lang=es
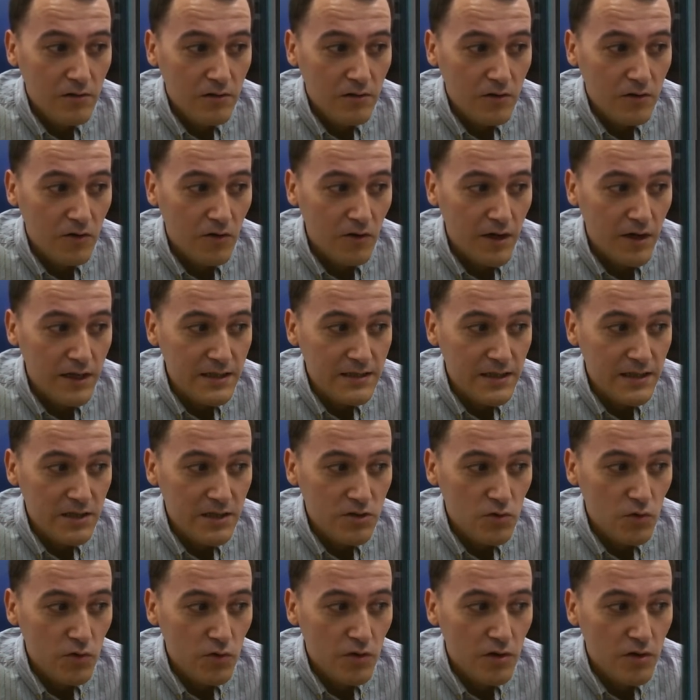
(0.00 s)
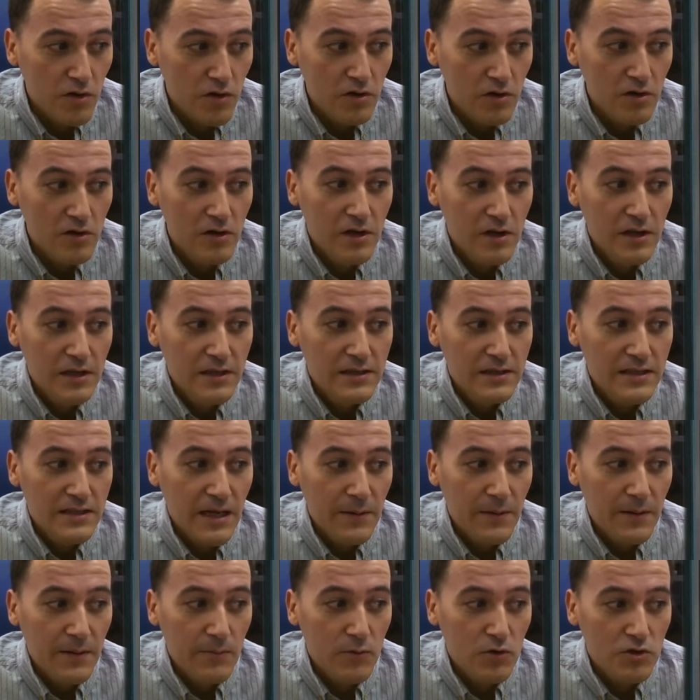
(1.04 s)
Con esta instrucción
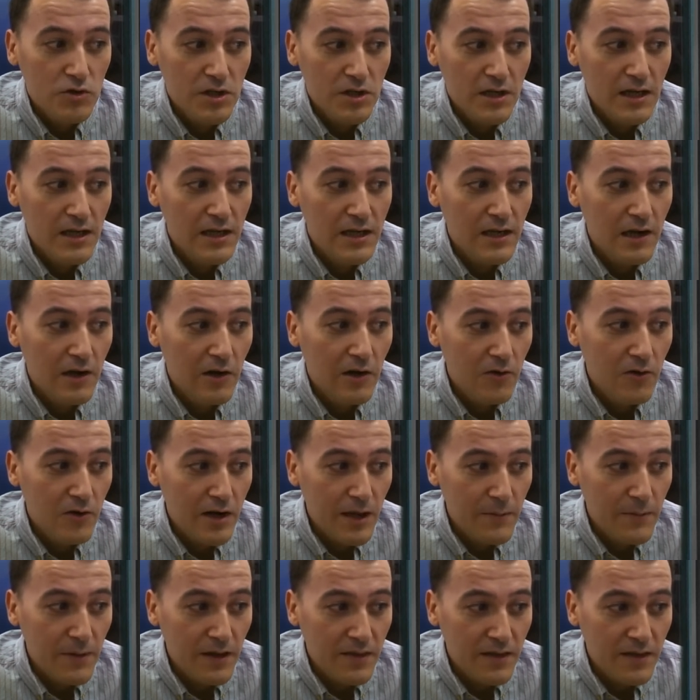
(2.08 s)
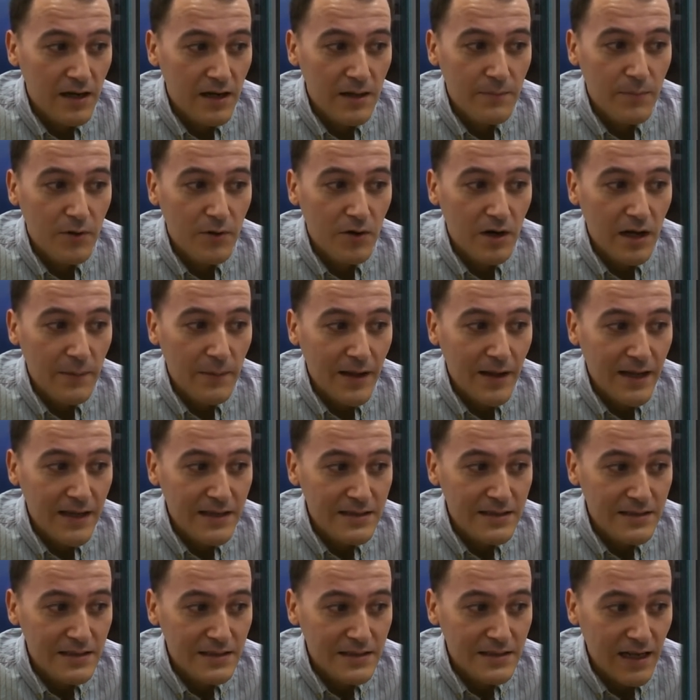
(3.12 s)
sabemos que lo que va a hacer el programa
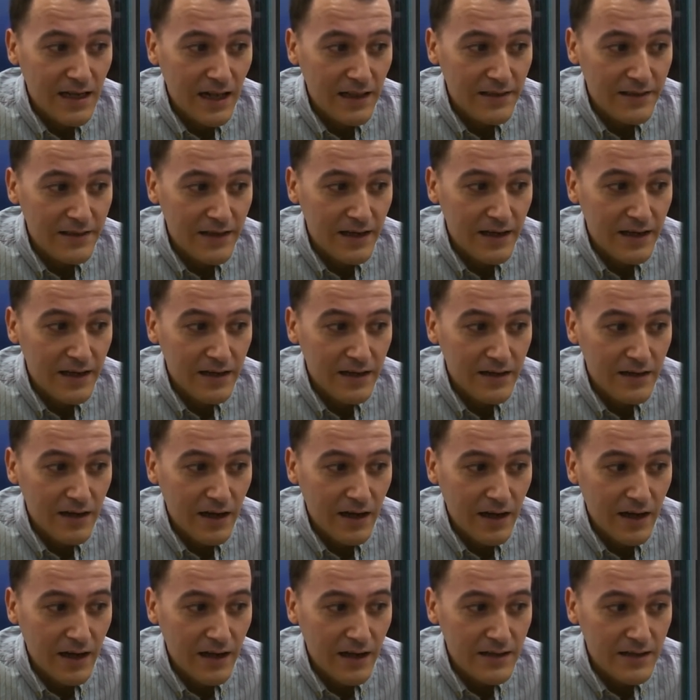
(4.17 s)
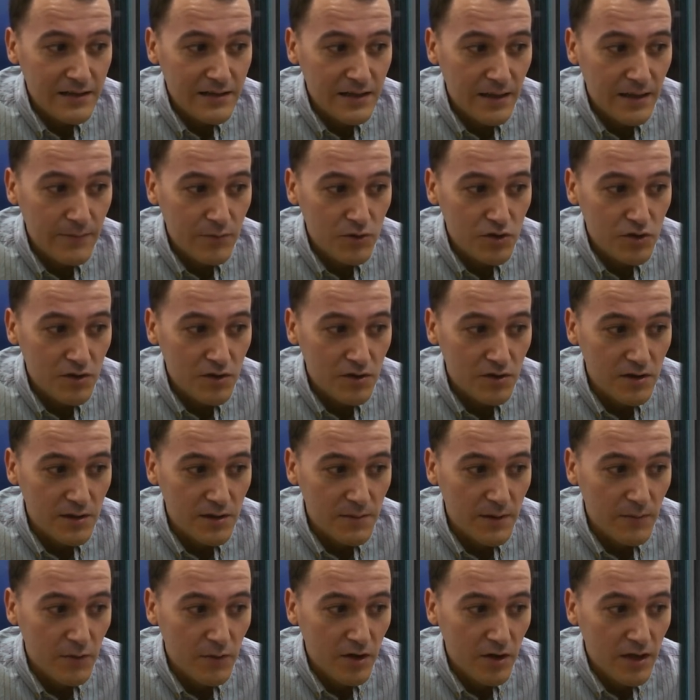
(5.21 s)
es saltar a esta posición de
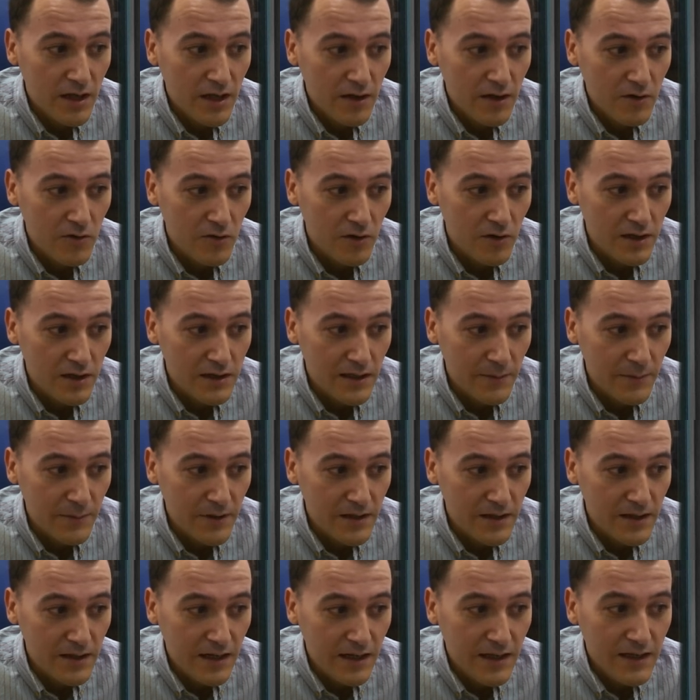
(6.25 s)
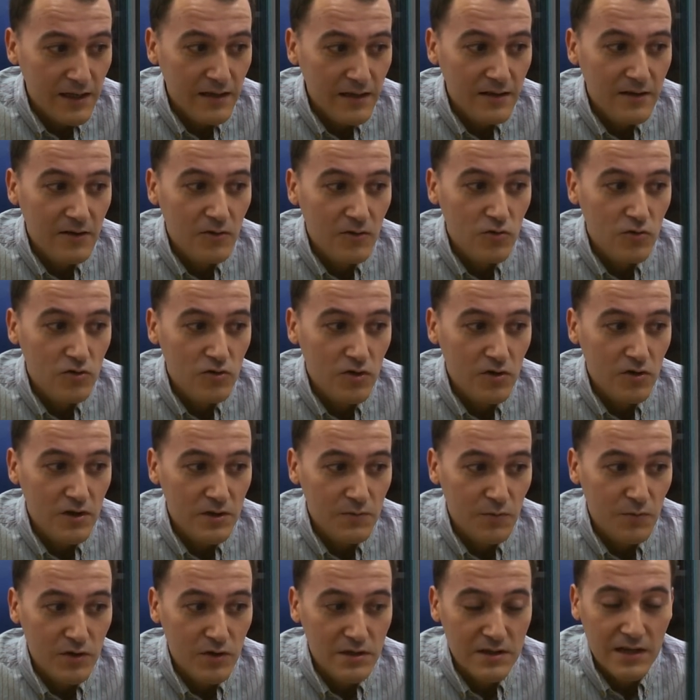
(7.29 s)
memoria, concretamente aquí, justo
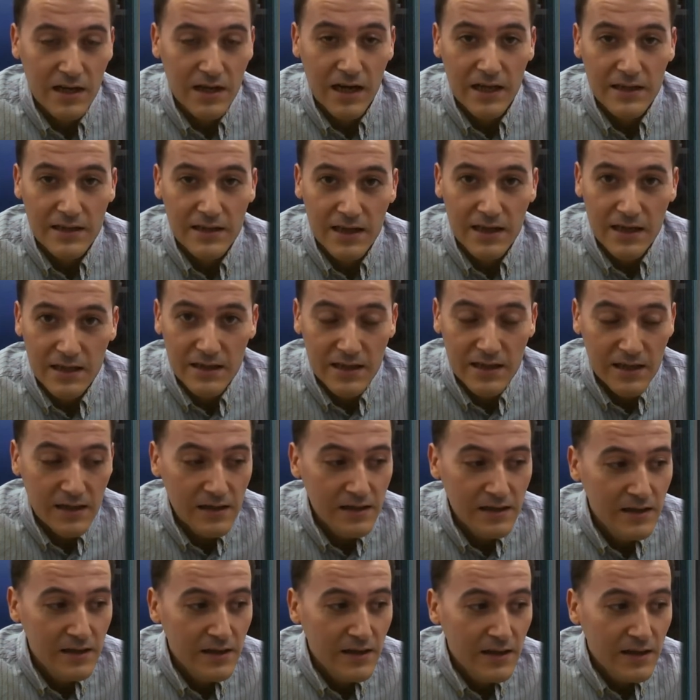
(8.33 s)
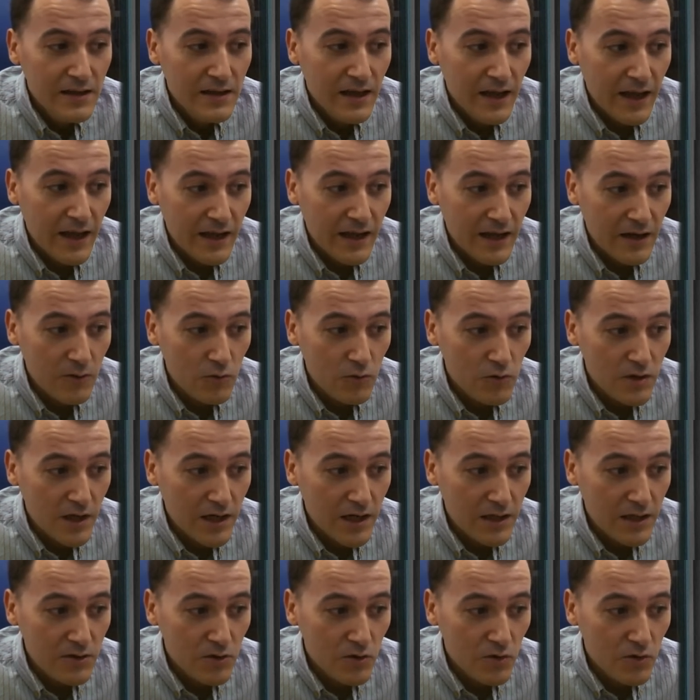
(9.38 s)
después de la etiqueta,
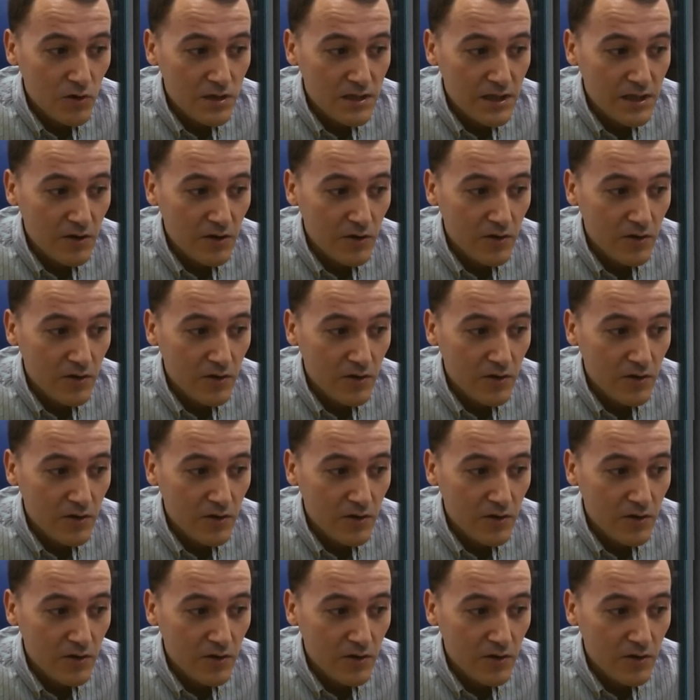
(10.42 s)
ejecutará todo este